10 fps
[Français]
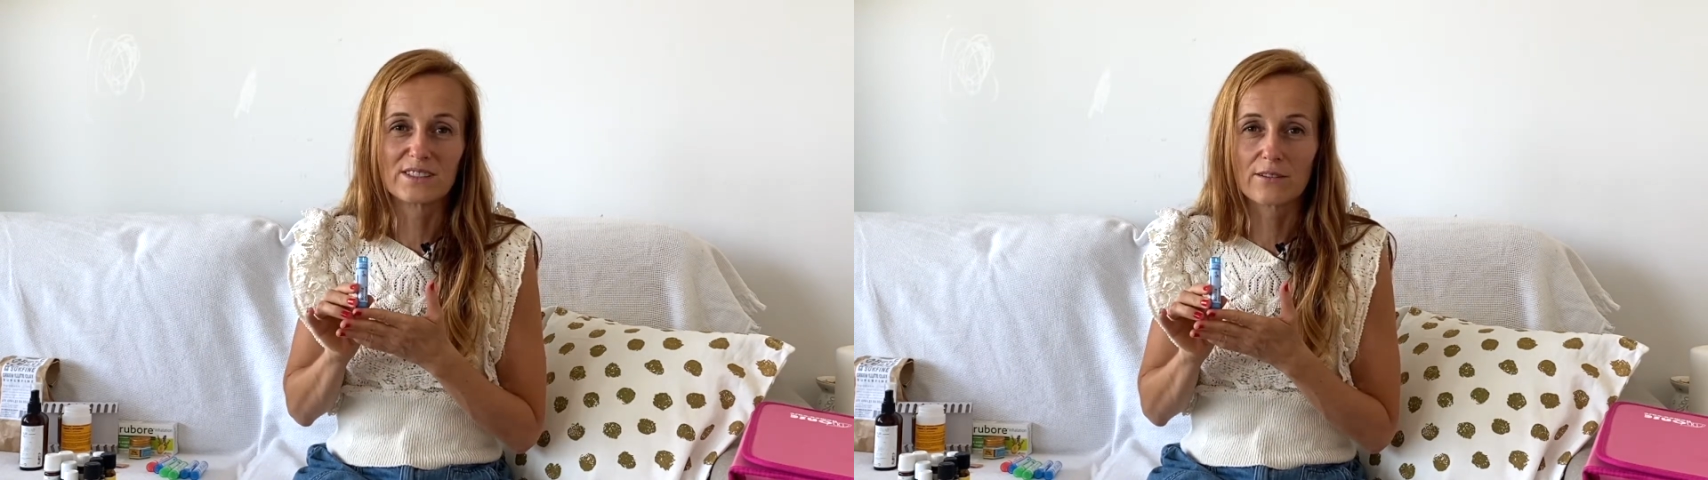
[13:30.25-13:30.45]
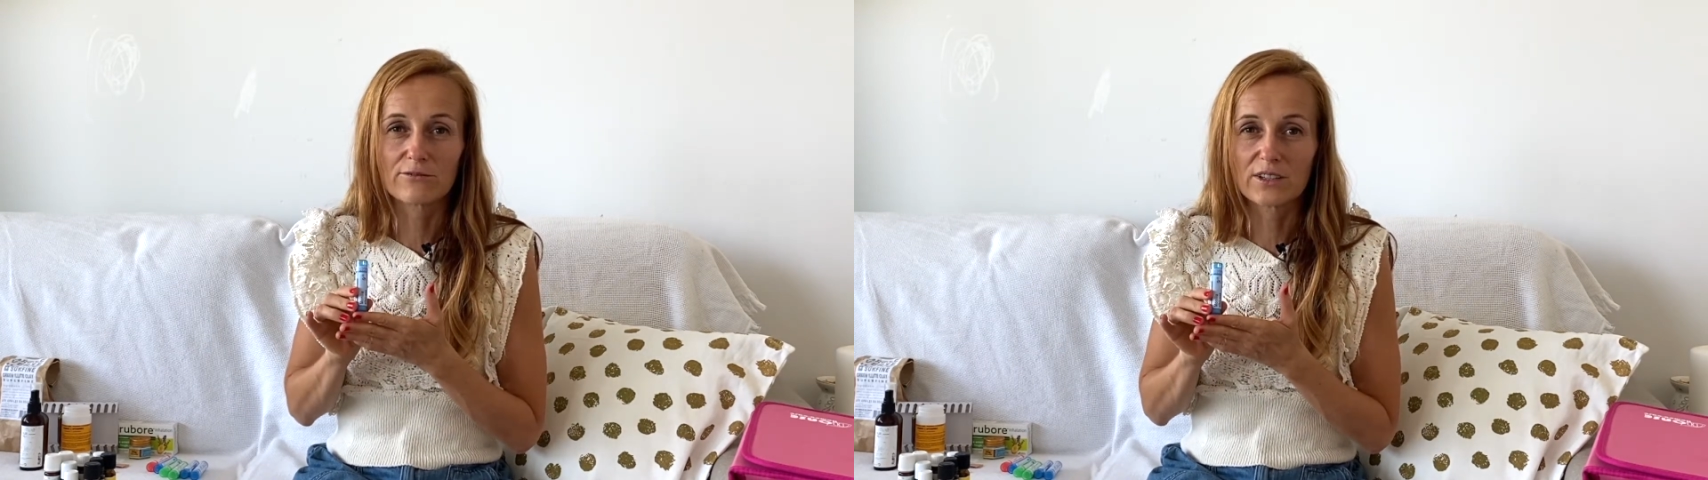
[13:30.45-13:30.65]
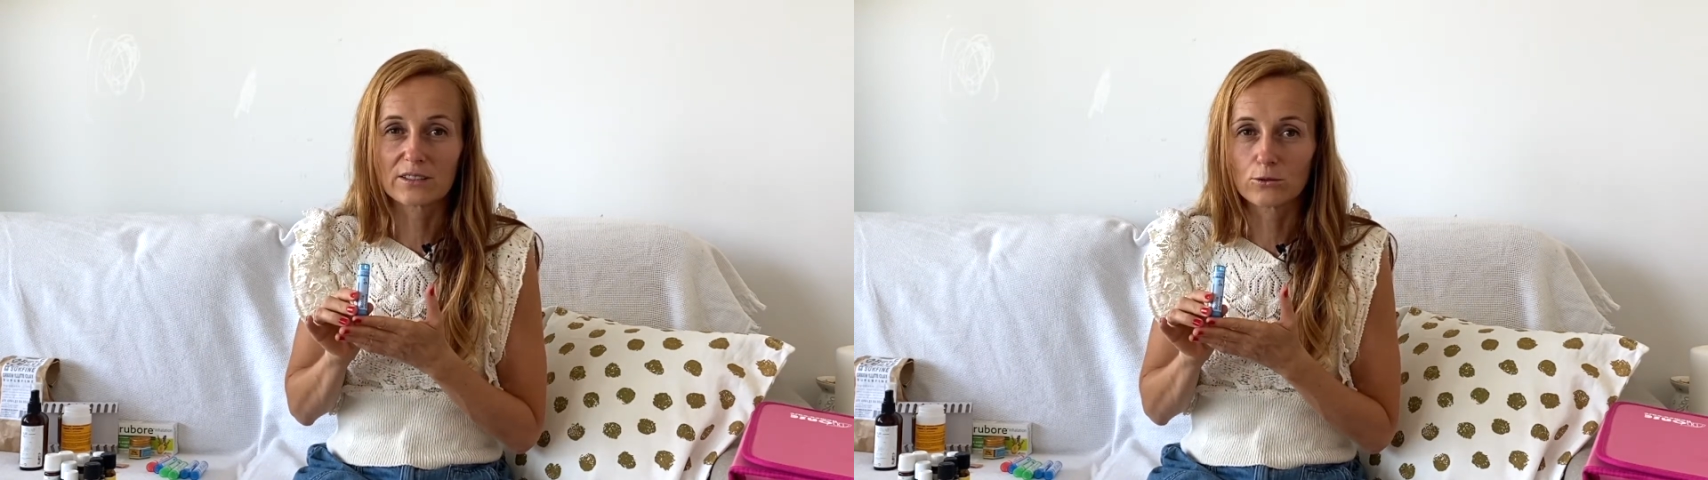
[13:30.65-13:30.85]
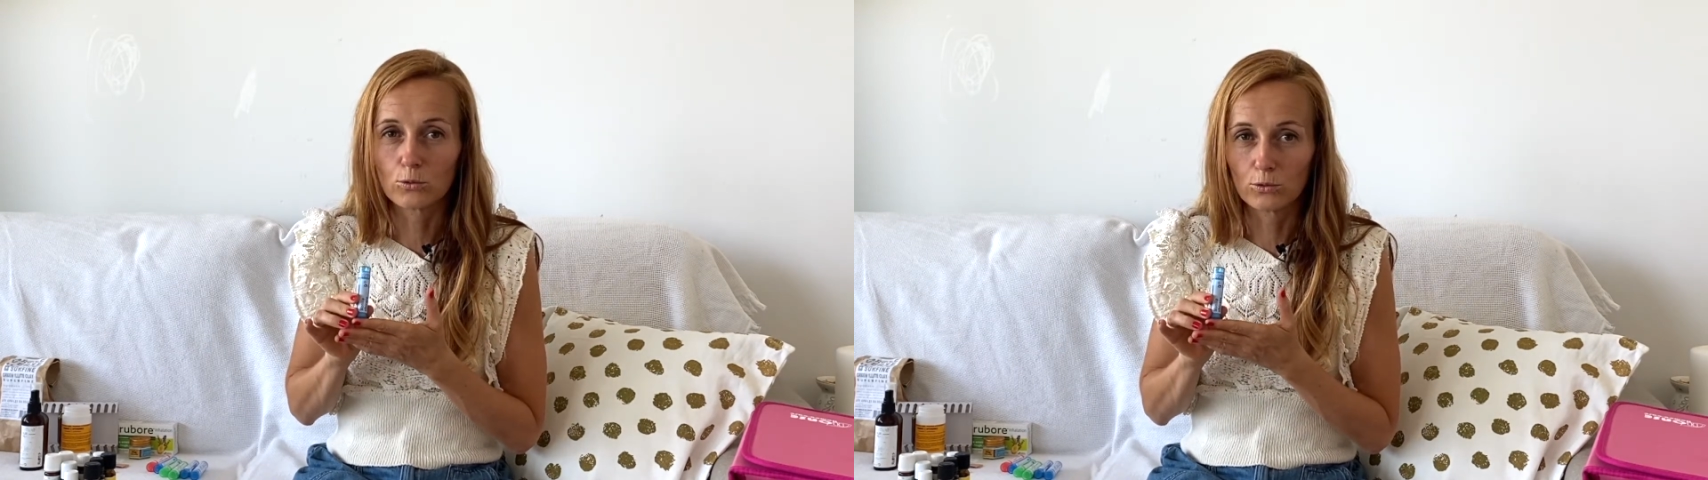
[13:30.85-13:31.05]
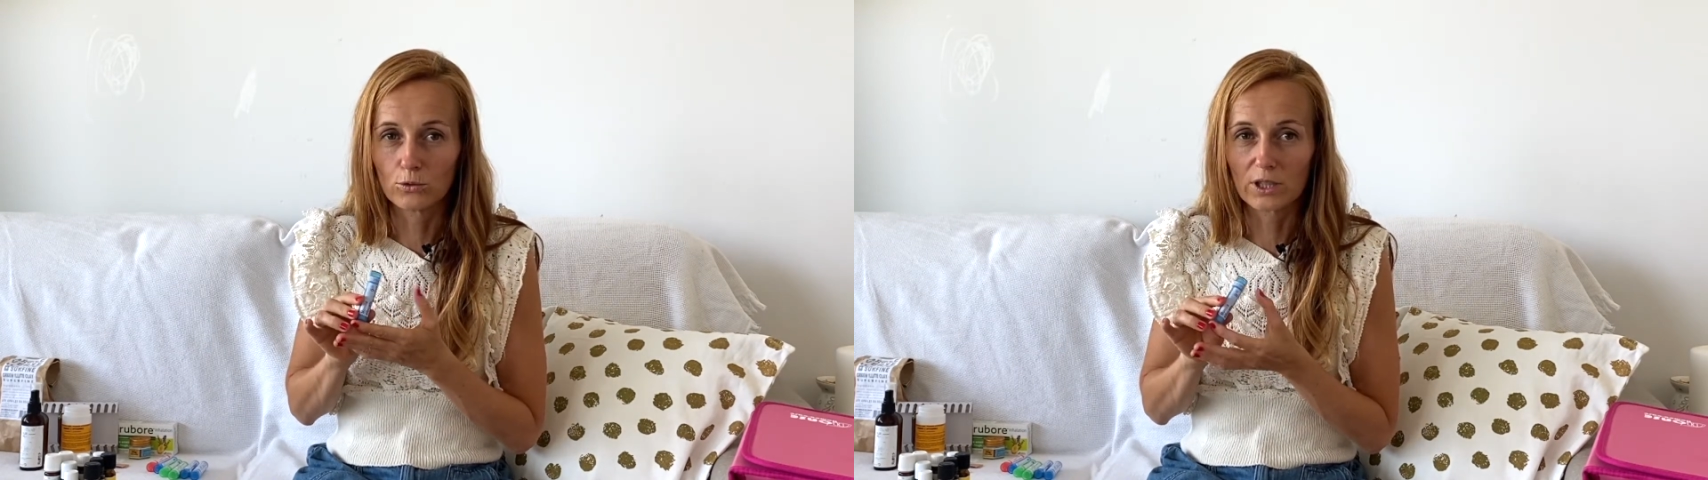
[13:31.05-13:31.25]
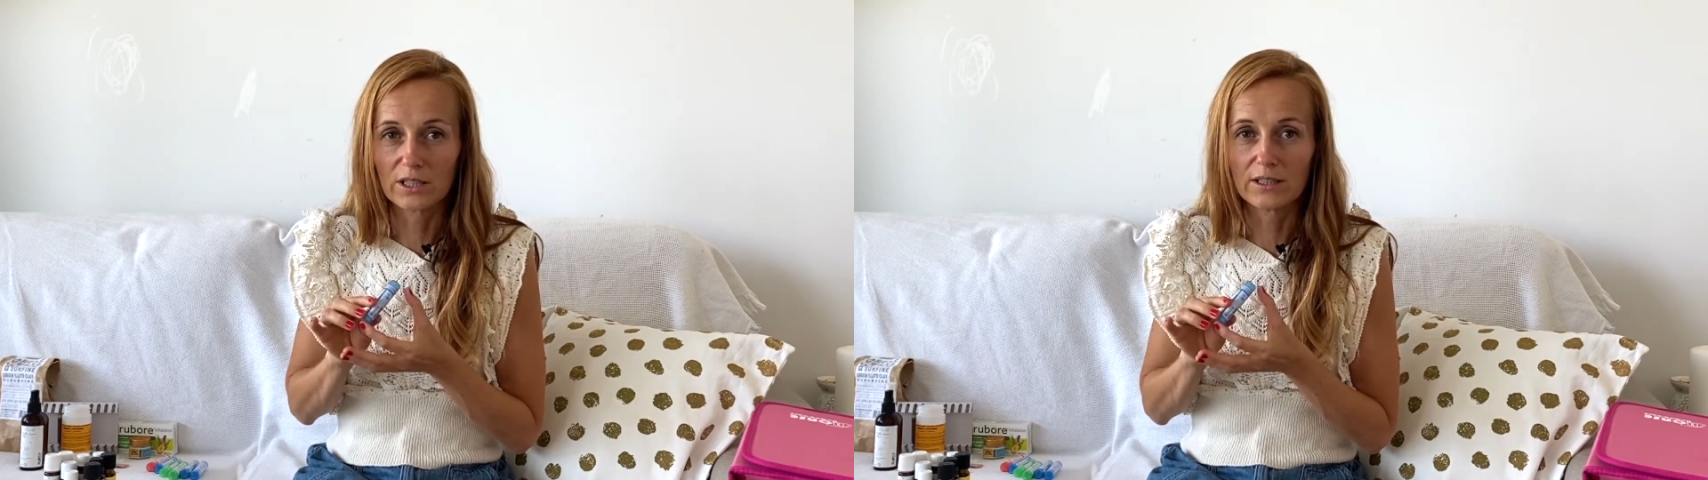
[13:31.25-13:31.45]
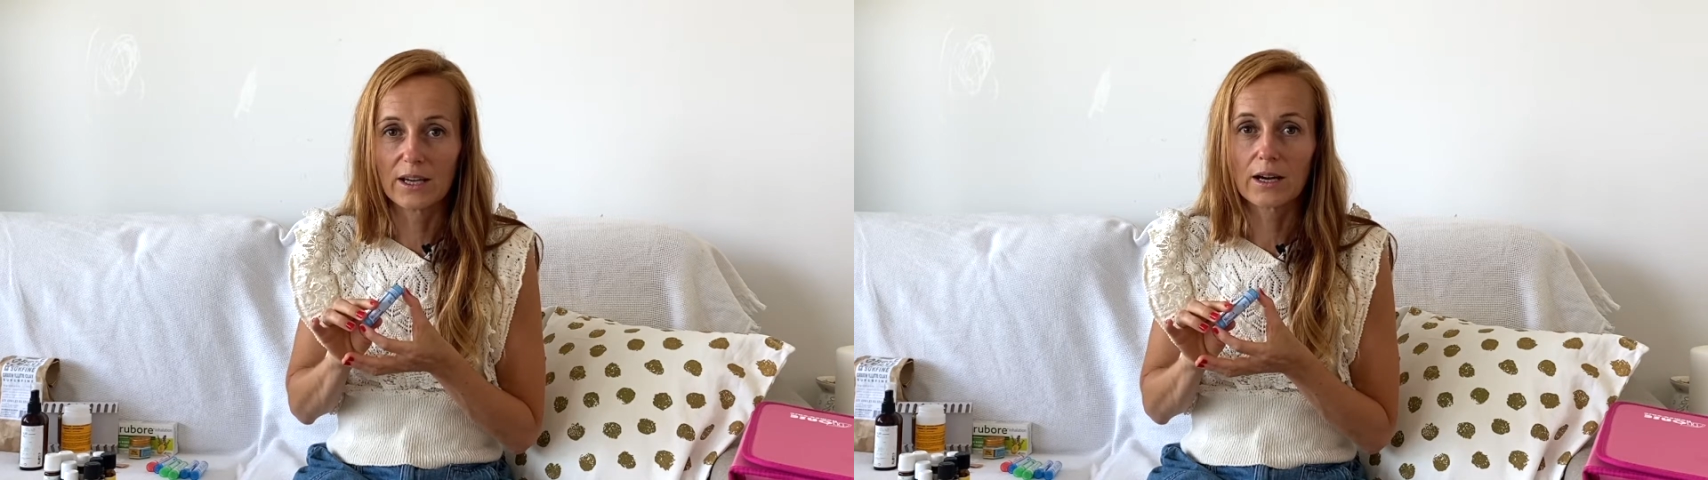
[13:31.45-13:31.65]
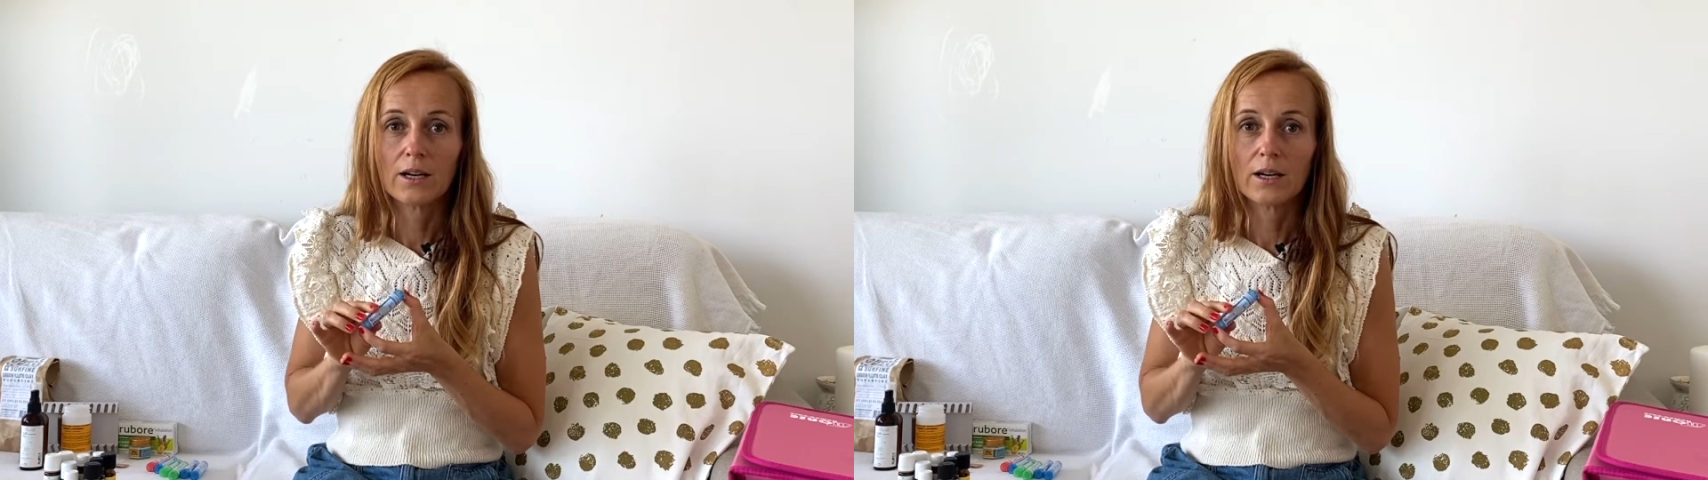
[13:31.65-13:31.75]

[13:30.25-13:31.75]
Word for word: infections urinaires.